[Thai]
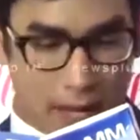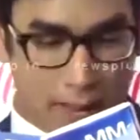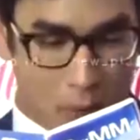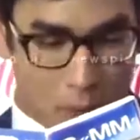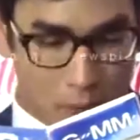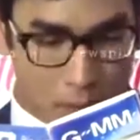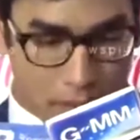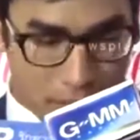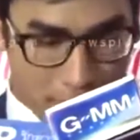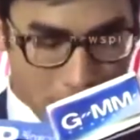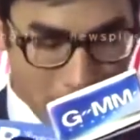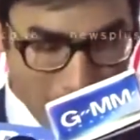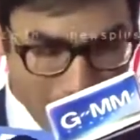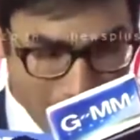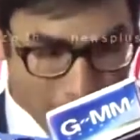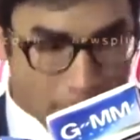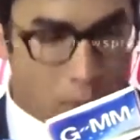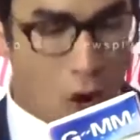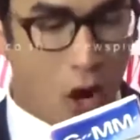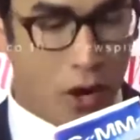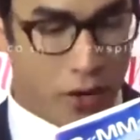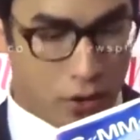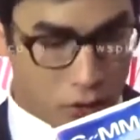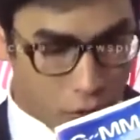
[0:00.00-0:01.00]
ครับ ผมเหมือนได้ไปพัก
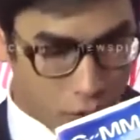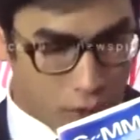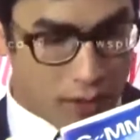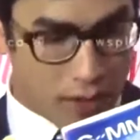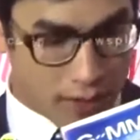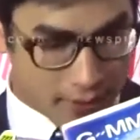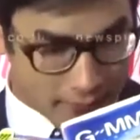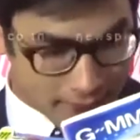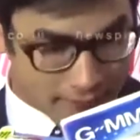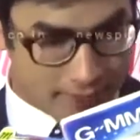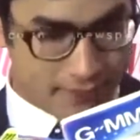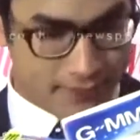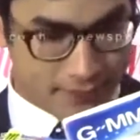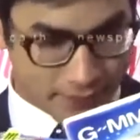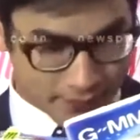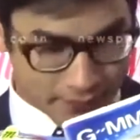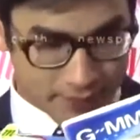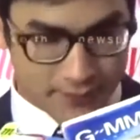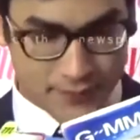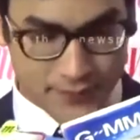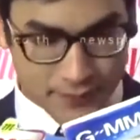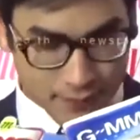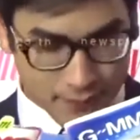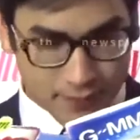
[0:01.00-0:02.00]
ผ่อนด้วยอุ
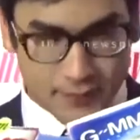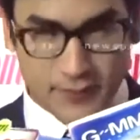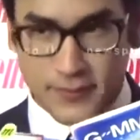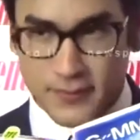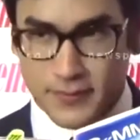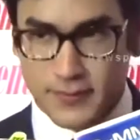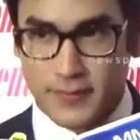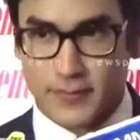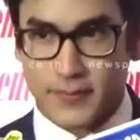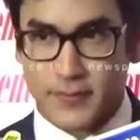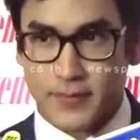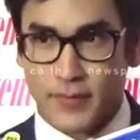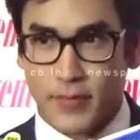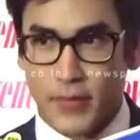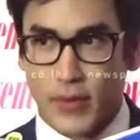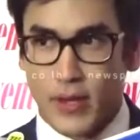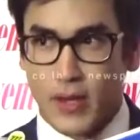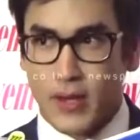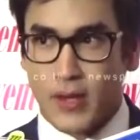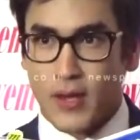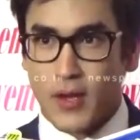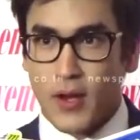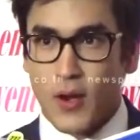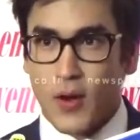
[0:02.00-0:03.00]
ปสรรคอะไรไหมคะ
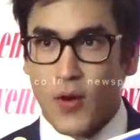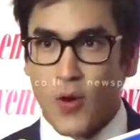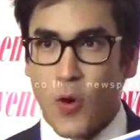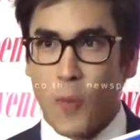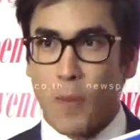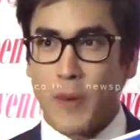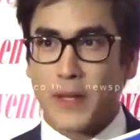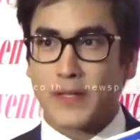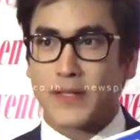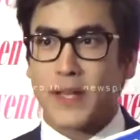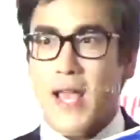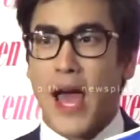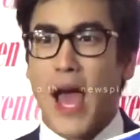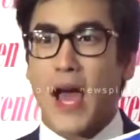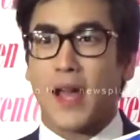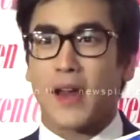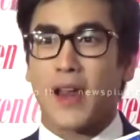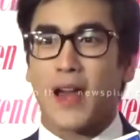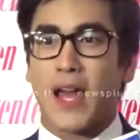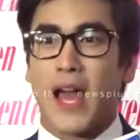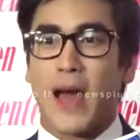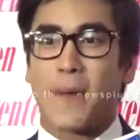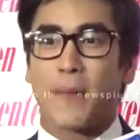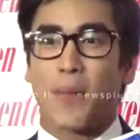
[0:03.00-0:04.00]
อุปสรรค
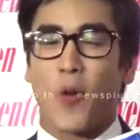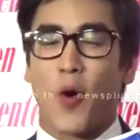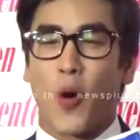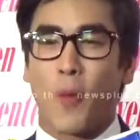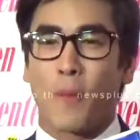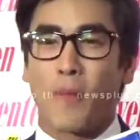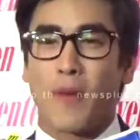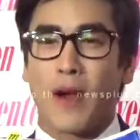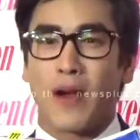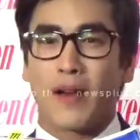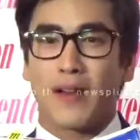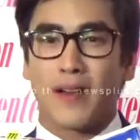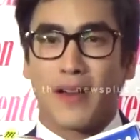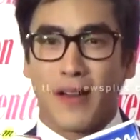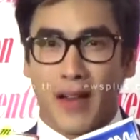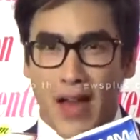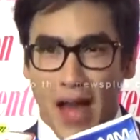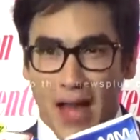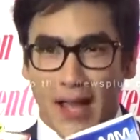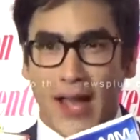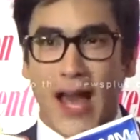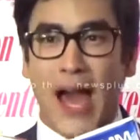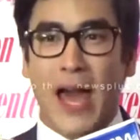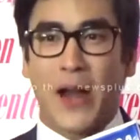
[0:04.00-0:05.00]
เหรอครับ ผม
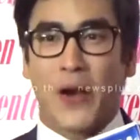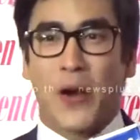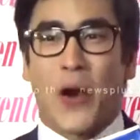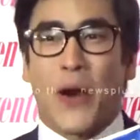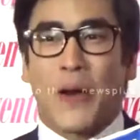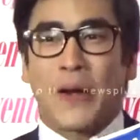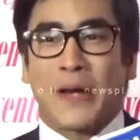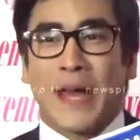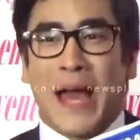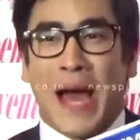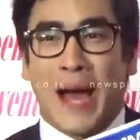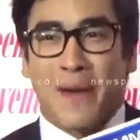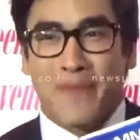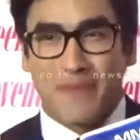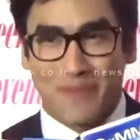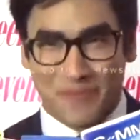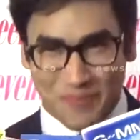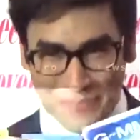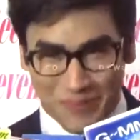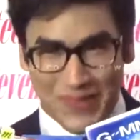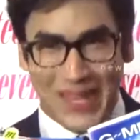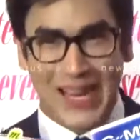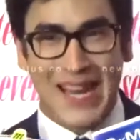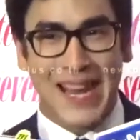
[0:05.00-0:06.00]
อากาศร้อนครับ
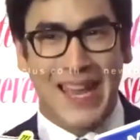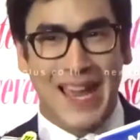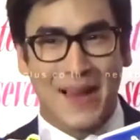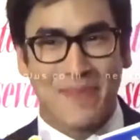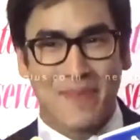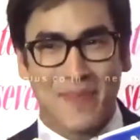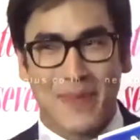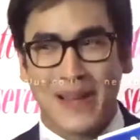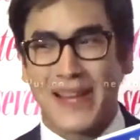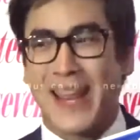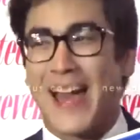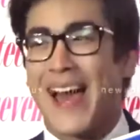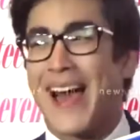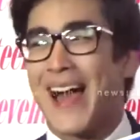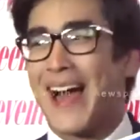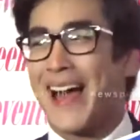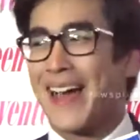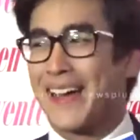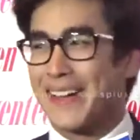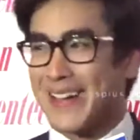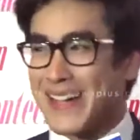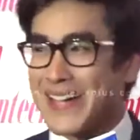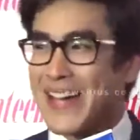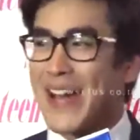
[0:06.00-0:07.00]
นั่นแหละครับ ปัญหา
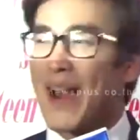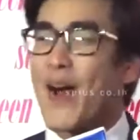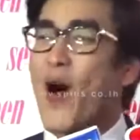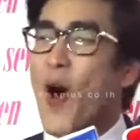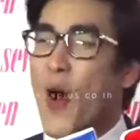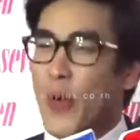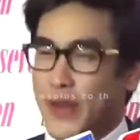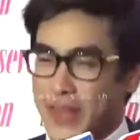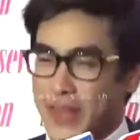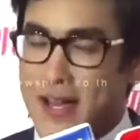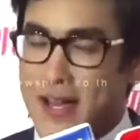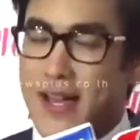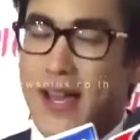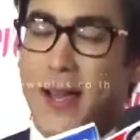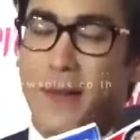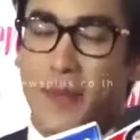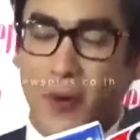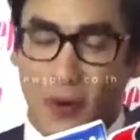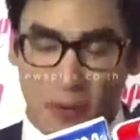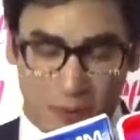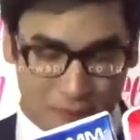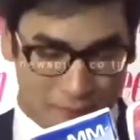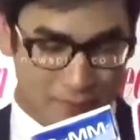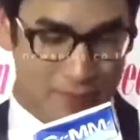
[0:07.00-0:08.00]
เหงื่ออออะครับ
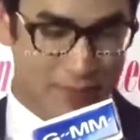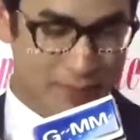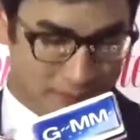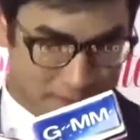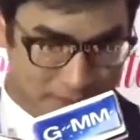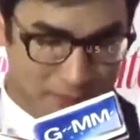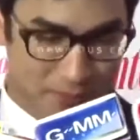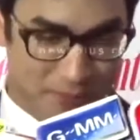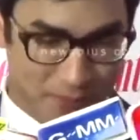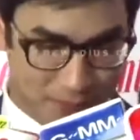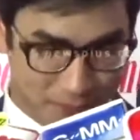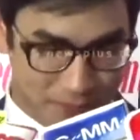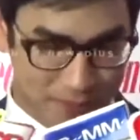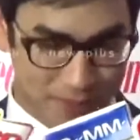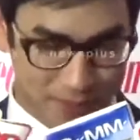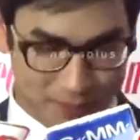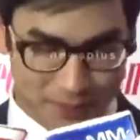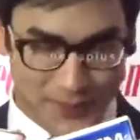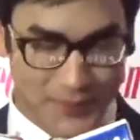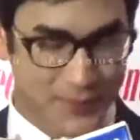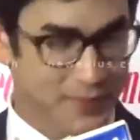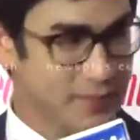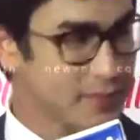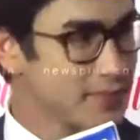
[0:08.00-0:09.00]
ผมได้
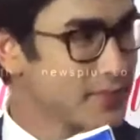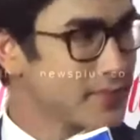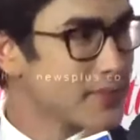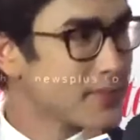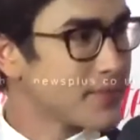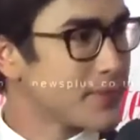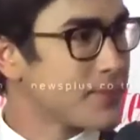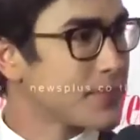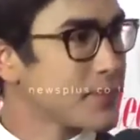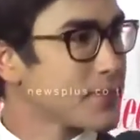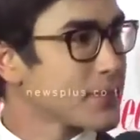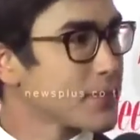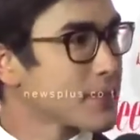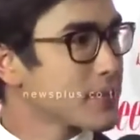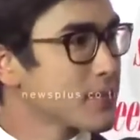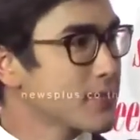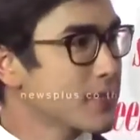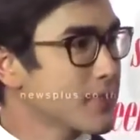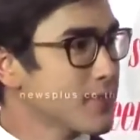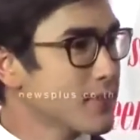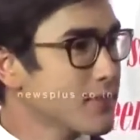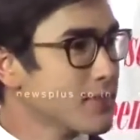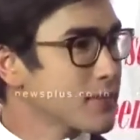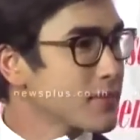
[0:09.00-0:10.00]
เห็นภาพตัวอย่างผล
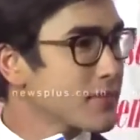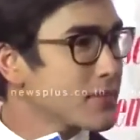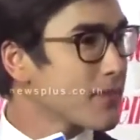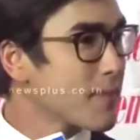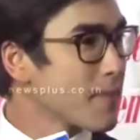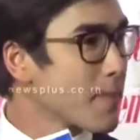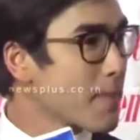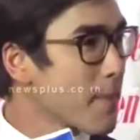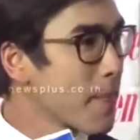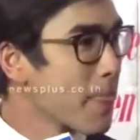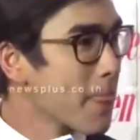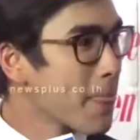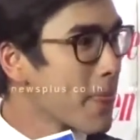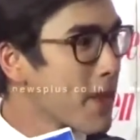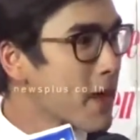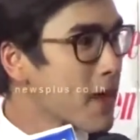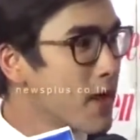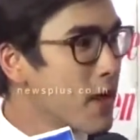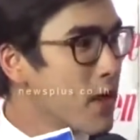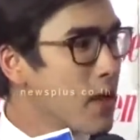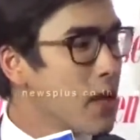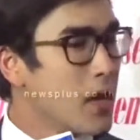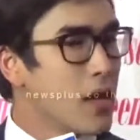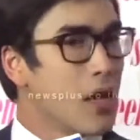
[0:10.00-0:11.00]
งานบ้างหรือยัง
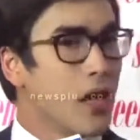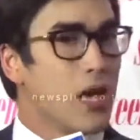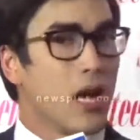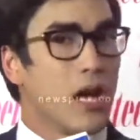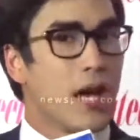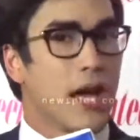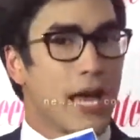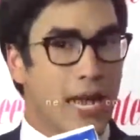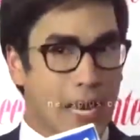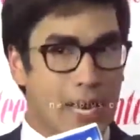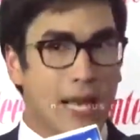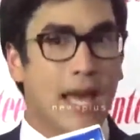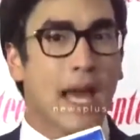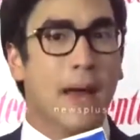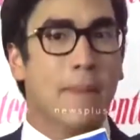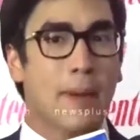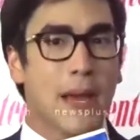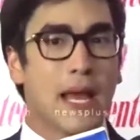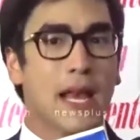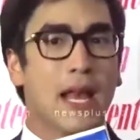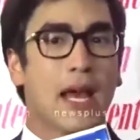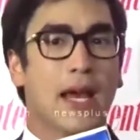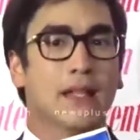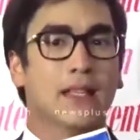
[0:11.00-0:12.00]
คะเห็นแล้วครับ
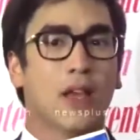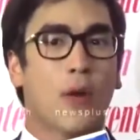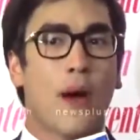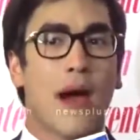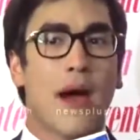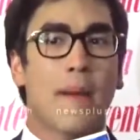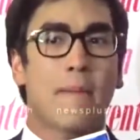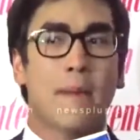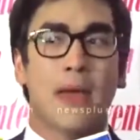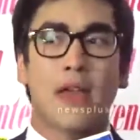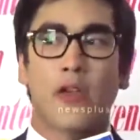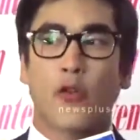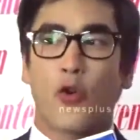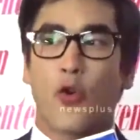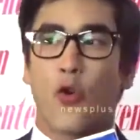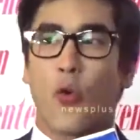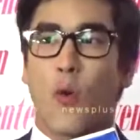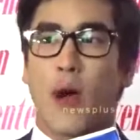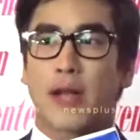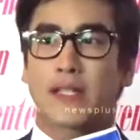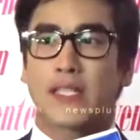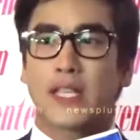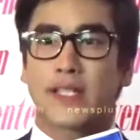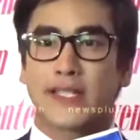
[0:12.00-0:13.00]
เห็นแล้วแต่ว่าไม่รู้
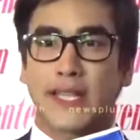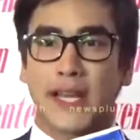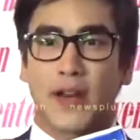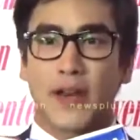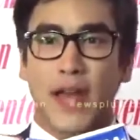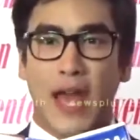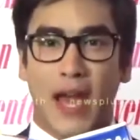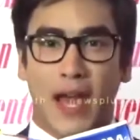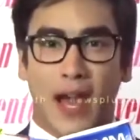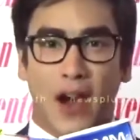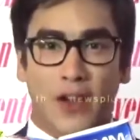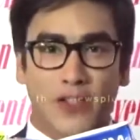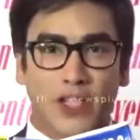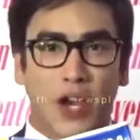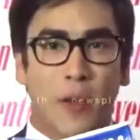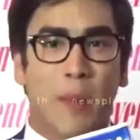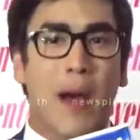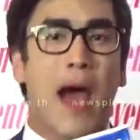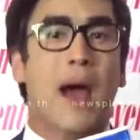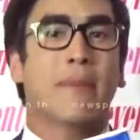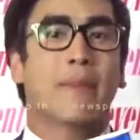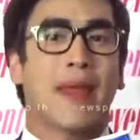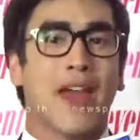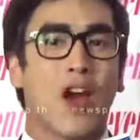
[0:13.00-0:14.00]
ว่าจริง ๆ แล้วเนี่ยเขาจะเอา
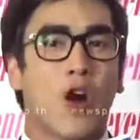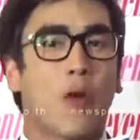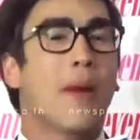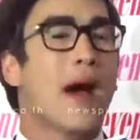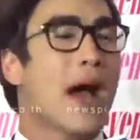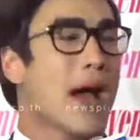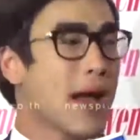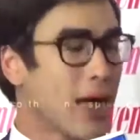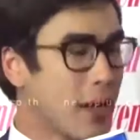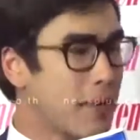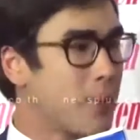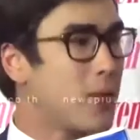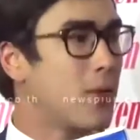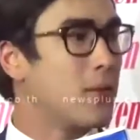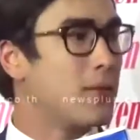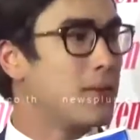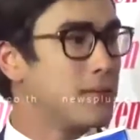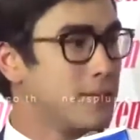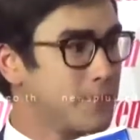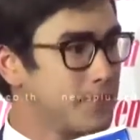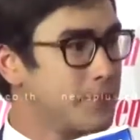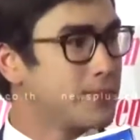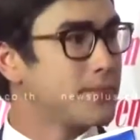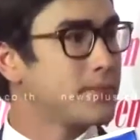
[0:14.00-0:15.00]
ภาพไหนออกมาครับผม
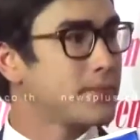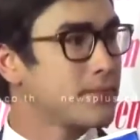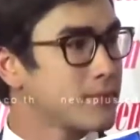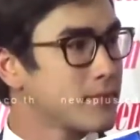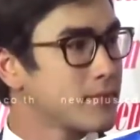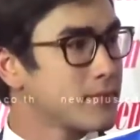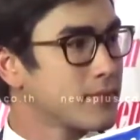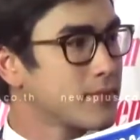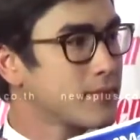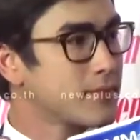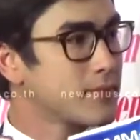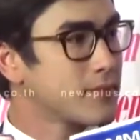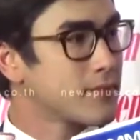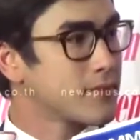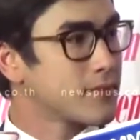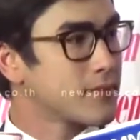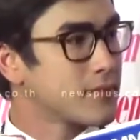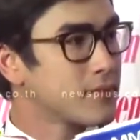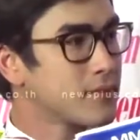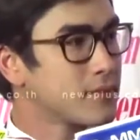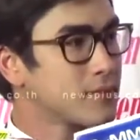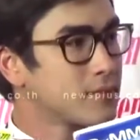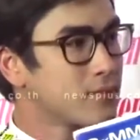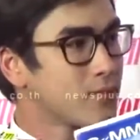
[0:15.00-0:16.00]
เป็นไงบ้างเห็นแล้วพอ
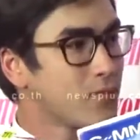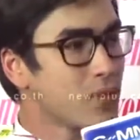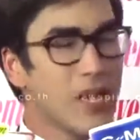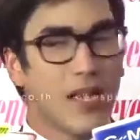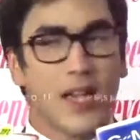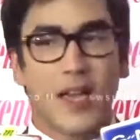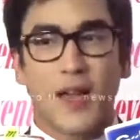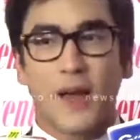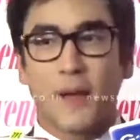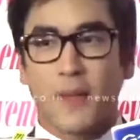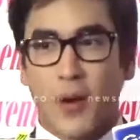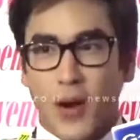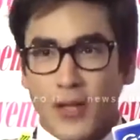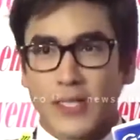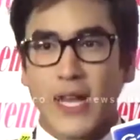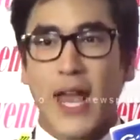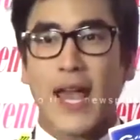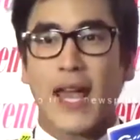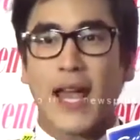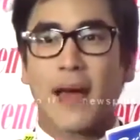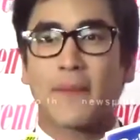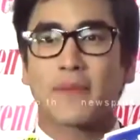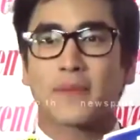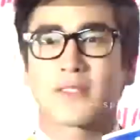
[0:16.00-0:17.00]
ใจไหมพอใจ
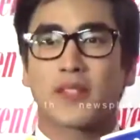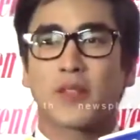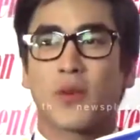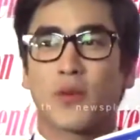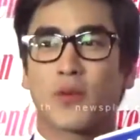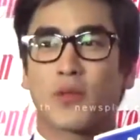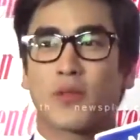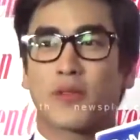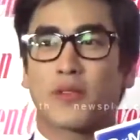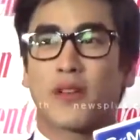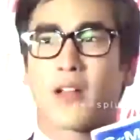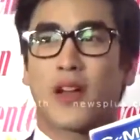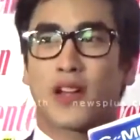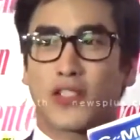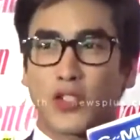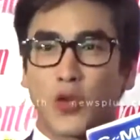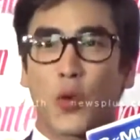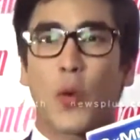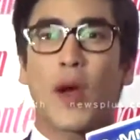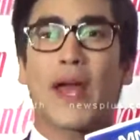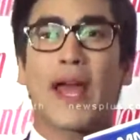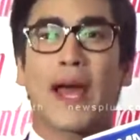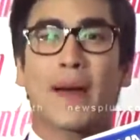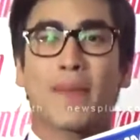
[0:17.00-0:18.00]
ครับสนุกแล้วก็ส
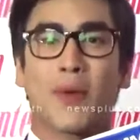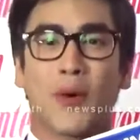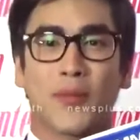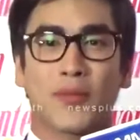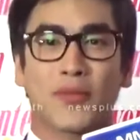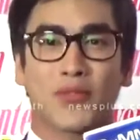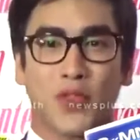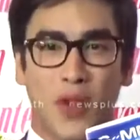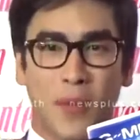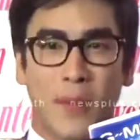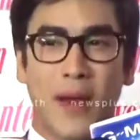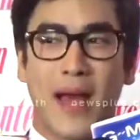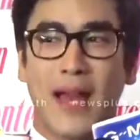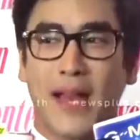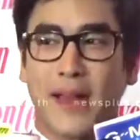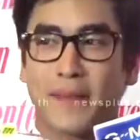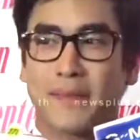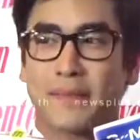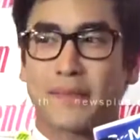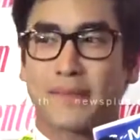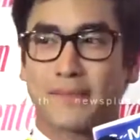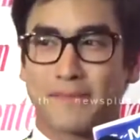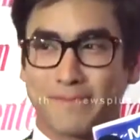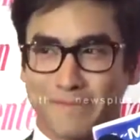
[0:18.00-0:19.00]
วยครับ ผมสวยมากค
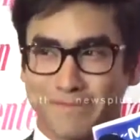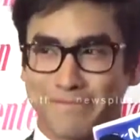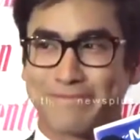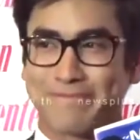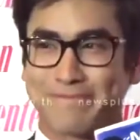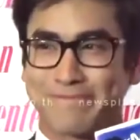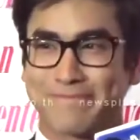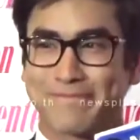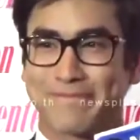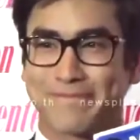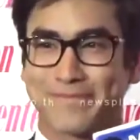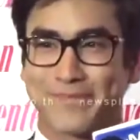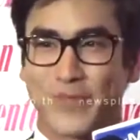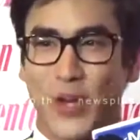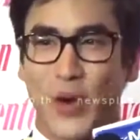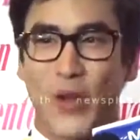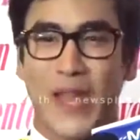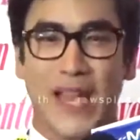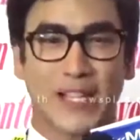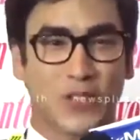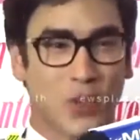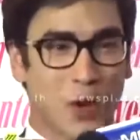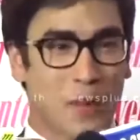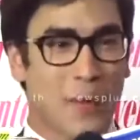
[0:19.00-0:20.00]
รับน้อ
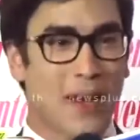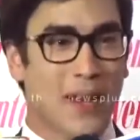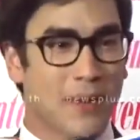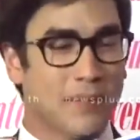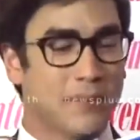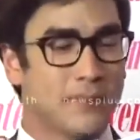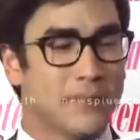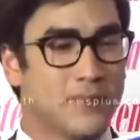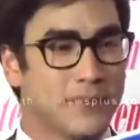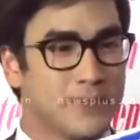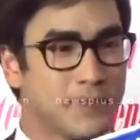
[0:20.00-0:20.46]
งิญยาสวยมากครับ